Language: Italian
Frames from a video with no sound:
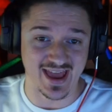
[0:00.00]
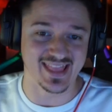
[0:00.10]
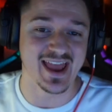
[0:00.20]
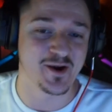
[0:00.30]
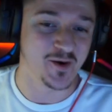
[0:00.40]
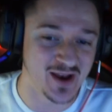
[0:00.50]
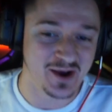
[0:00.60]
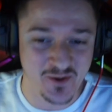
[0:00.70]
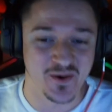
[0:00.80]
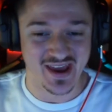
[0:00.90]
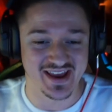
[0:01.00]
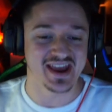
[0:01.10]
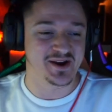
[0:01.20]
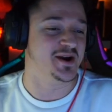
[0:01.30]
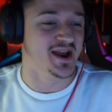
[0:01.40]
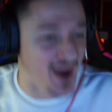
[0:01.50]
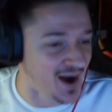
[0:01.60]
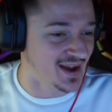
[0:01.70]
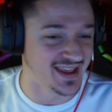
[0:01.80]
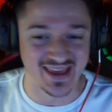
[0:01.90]
Ed eccola qui che
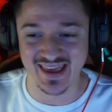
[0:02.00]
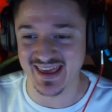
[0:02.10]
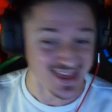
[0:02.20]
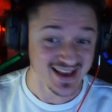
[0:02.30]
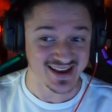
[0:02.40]
colori!